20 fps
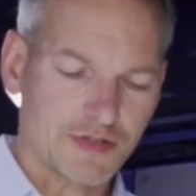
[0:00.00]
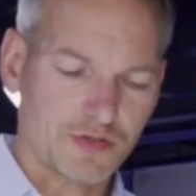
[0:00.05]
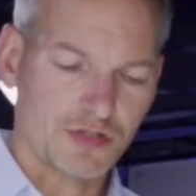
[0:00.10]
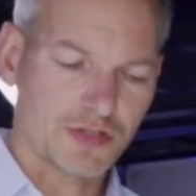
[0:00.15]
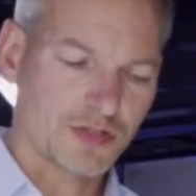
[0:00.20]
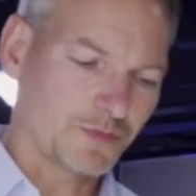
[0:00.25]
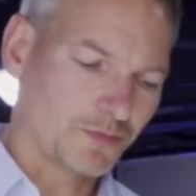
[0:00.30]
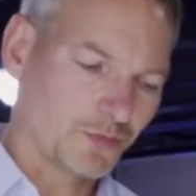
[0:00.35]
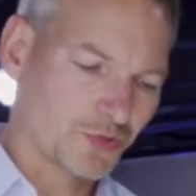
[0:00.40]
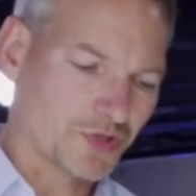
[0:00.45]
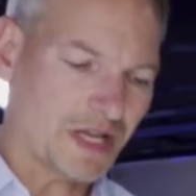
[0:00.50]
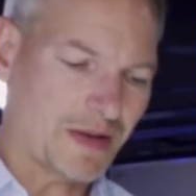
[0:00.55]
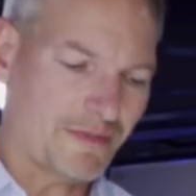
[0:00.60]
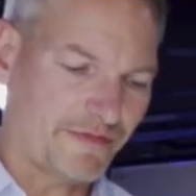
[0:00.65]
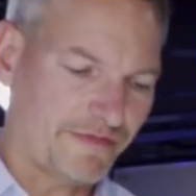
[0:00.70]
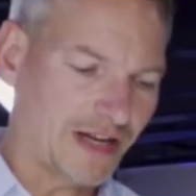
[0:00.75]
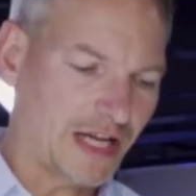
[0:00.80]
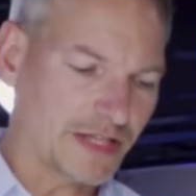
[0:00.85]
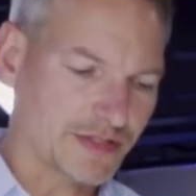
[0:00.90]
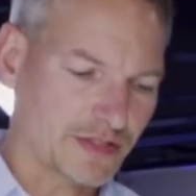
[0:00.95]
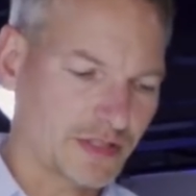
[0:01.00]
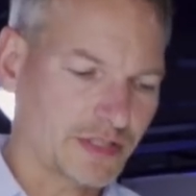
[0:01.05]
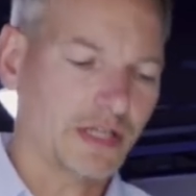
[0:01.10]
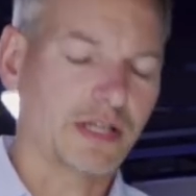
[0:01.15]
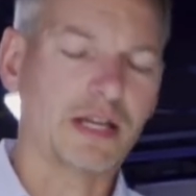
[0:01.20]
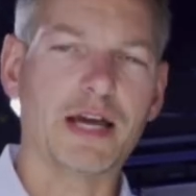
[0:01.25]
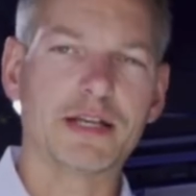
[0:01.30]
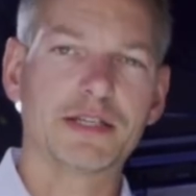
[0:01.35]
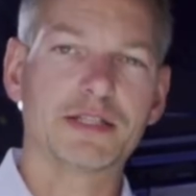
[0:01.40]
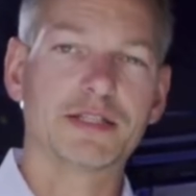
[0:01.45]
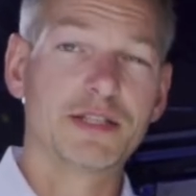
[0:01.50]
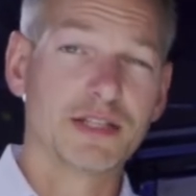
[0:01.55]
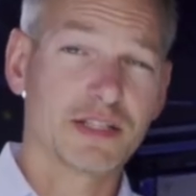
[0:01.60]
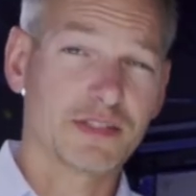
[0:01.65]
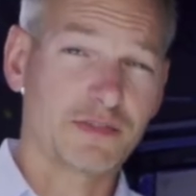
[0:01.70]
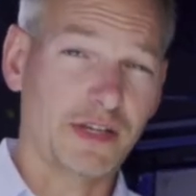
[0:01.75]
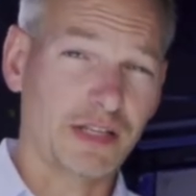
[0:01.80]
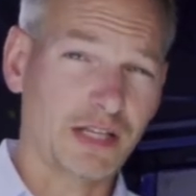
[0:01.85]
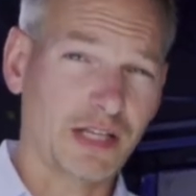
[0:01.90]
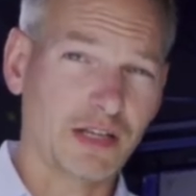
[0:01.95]
Sonst muss am Fahrzeug dann eigentlich
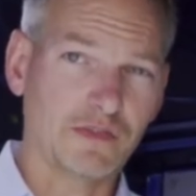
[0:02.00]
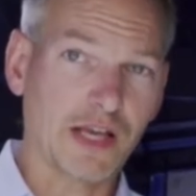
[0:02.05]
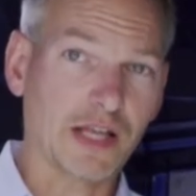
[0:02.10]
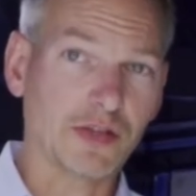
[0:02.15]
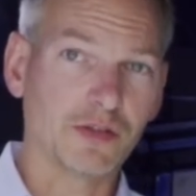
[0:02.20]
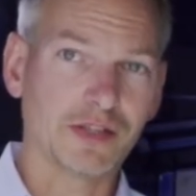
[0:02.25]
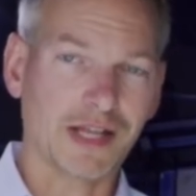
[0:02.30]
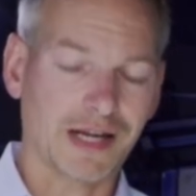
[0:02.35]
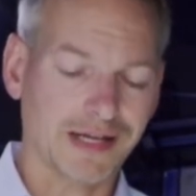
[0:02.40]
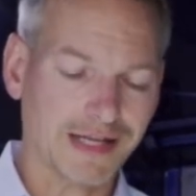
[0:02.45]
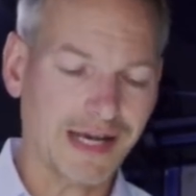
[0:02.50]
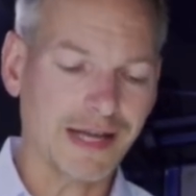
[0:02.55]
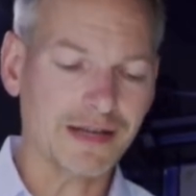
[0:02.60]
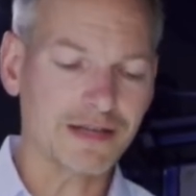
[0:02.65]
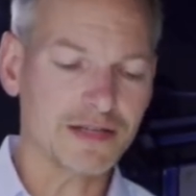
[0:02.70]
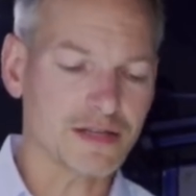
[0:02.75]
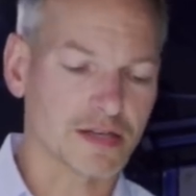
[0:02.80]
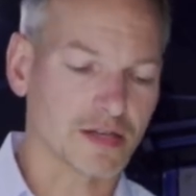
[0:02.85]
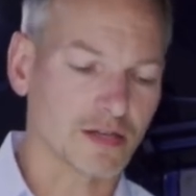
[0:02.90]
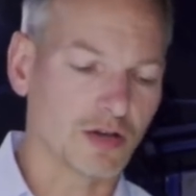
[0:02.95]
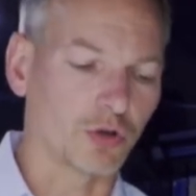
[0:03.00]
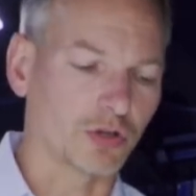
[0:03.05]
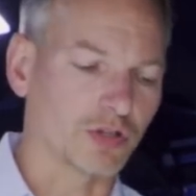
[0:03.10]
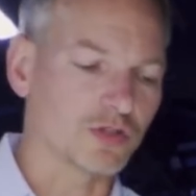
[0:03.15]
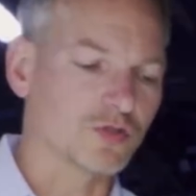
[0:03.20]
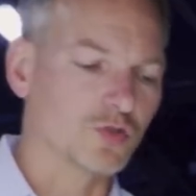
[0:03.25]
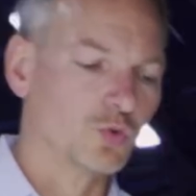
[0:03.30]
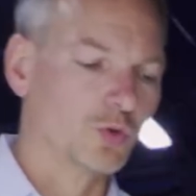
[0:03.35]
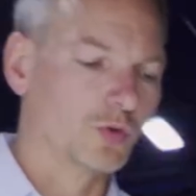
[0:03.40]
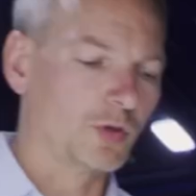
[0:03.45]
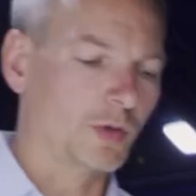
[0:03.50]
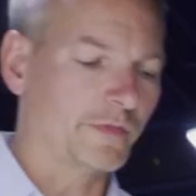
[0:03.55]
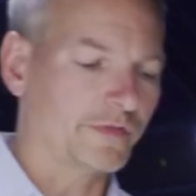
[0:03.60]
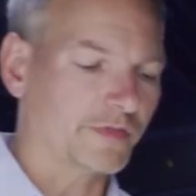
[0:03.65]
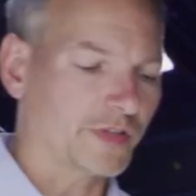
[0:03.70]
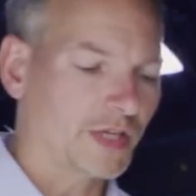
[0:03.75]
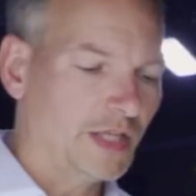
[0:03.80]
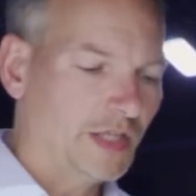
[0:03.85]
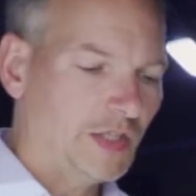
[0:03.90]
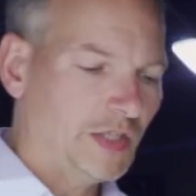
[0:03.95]
nichts verändert werden und dann kann ich auch in
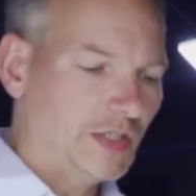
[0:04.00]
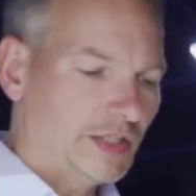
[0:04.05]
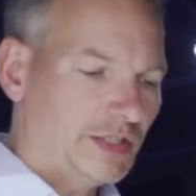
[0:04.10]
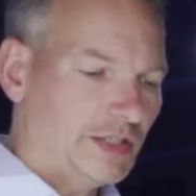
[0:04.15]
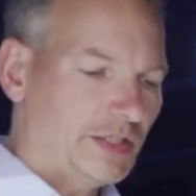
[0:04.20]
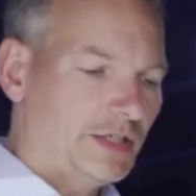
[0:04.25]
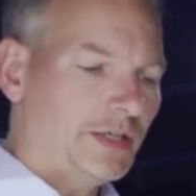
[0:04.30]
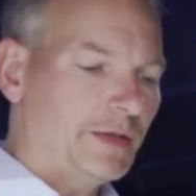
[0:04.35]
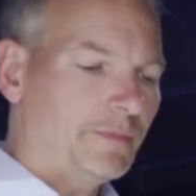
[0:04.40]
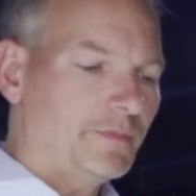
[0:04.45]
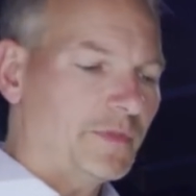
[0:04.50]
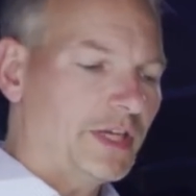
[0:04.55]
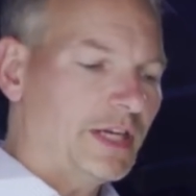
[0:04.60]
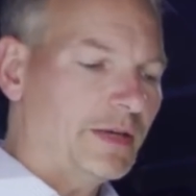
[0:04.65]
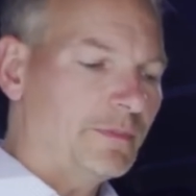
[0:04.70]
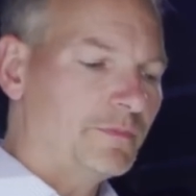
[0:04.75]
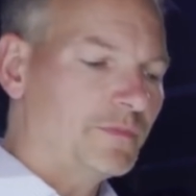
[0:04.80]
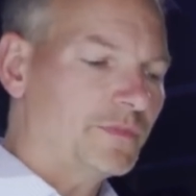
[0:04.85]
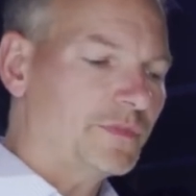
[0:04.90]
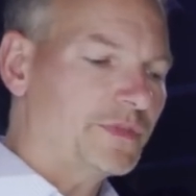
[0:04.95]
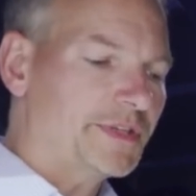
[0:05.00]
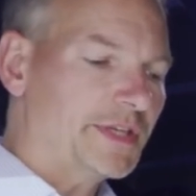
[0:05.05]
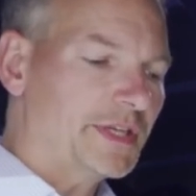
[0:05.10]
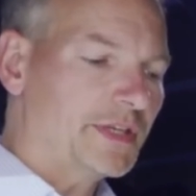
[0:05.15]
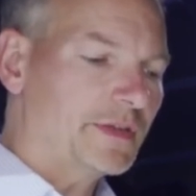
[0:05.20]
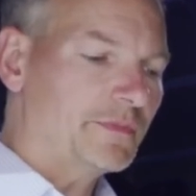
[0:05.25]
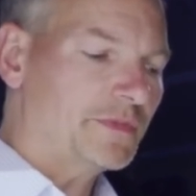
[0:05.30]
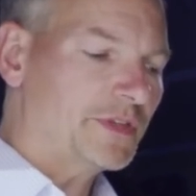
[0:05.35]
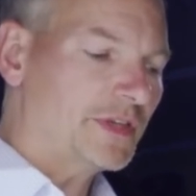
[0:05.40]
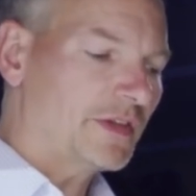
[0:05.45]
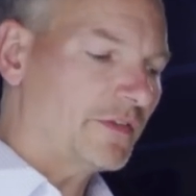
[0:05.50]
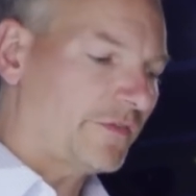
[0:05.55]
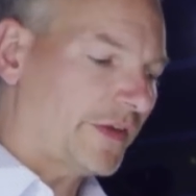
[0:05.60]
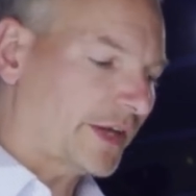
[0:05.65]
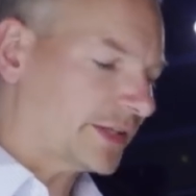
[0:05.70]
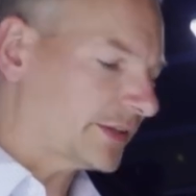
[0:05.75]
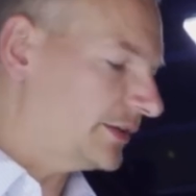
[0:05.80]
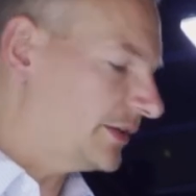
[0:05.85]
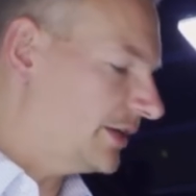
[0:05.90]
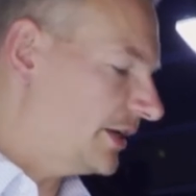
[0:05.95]
Zukunft äh, eben die, die
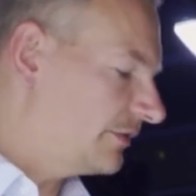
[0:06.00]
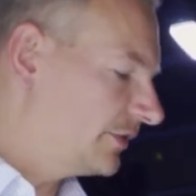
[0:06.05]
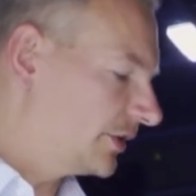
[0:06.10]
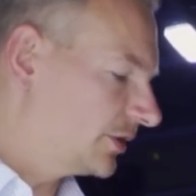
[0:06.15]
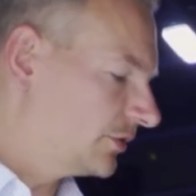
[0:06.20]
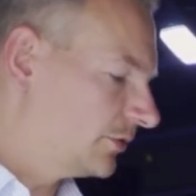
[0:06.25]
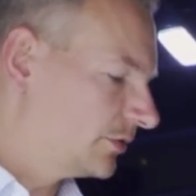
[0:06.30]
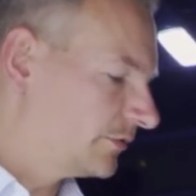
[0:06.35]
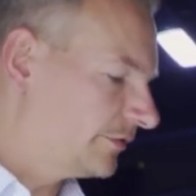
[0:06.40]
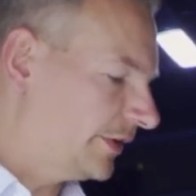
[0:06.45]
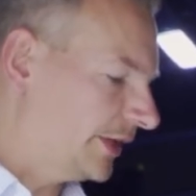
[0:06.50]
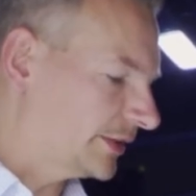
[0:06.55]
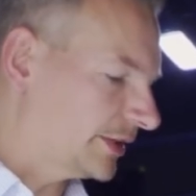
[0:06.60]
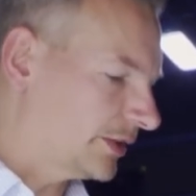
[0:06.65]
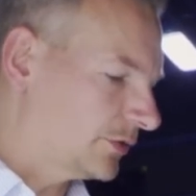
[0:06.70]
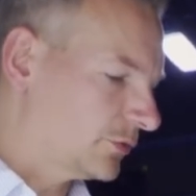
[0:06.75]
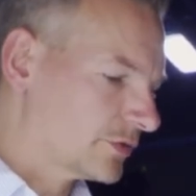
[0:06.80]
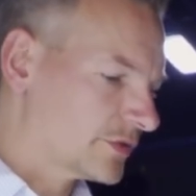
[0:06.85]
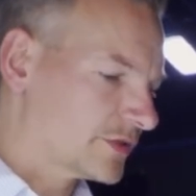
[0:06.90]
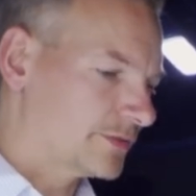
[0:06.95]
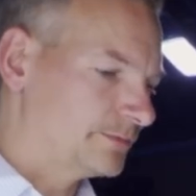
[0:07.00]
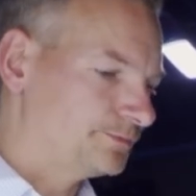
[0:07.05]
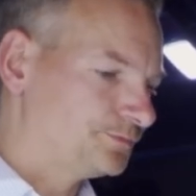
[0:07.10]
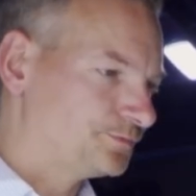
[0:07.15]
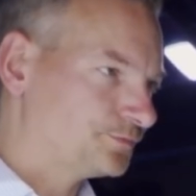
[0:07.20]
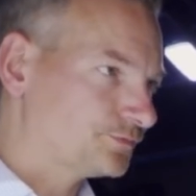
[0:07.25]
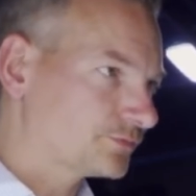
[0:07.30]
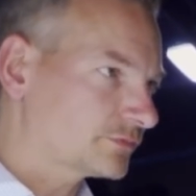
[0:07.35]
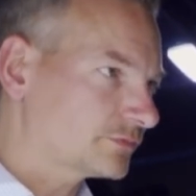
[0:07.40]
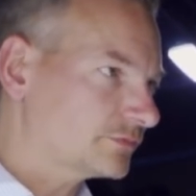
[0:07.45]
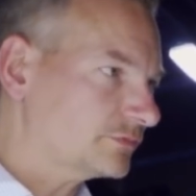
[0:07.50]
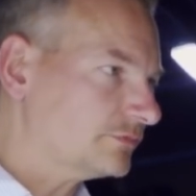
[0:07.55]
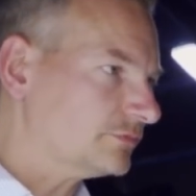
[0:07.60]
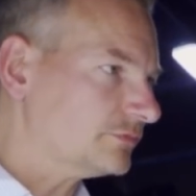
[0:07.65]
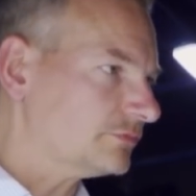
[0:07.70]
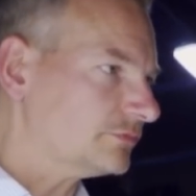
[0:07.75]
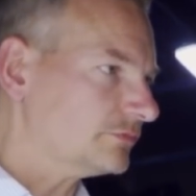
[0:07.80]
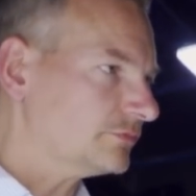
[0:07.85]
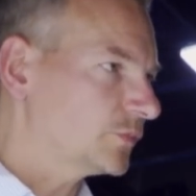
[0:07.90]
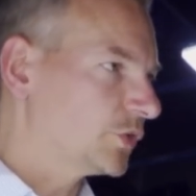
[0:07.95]
Effekte der Entwicklung weiter nutzen.
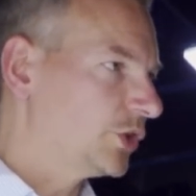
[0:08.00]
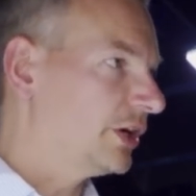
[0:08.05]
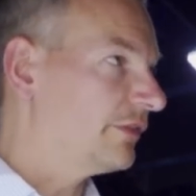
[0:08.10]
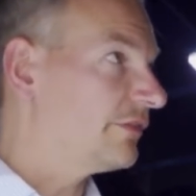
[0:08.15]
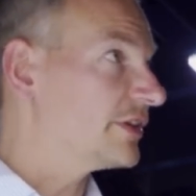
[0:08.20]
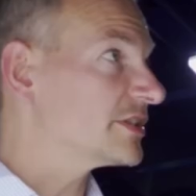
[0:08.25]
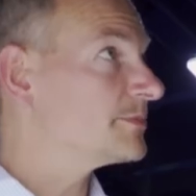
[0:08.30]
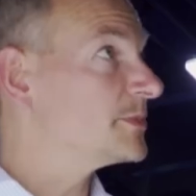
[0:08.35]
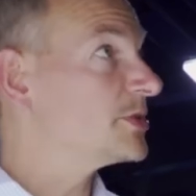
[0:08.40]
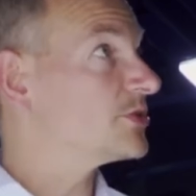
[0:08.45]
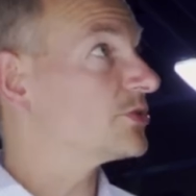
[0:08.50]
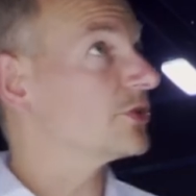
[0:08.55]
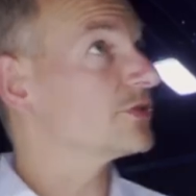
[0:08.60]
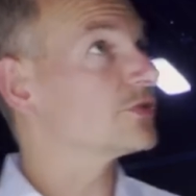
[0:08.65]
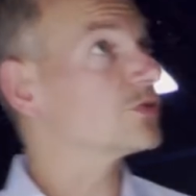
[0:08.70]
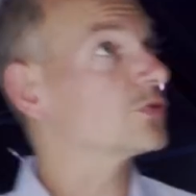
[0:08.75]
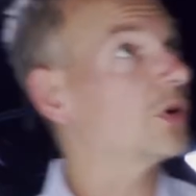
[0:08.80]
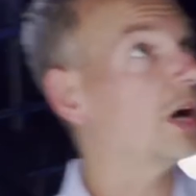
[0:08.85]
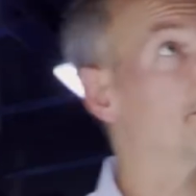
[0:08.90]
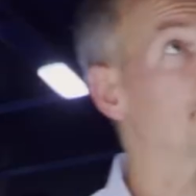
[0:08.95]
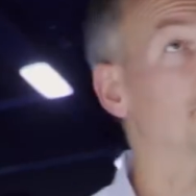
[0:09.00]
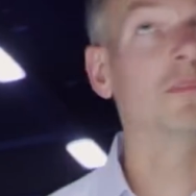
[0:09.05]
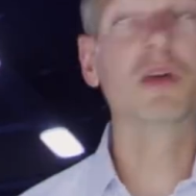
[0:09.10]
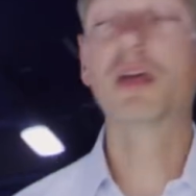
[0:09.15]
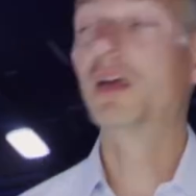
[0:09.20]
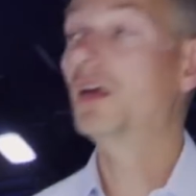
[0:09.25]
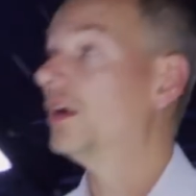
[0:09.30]
Ja, was mir sonst so am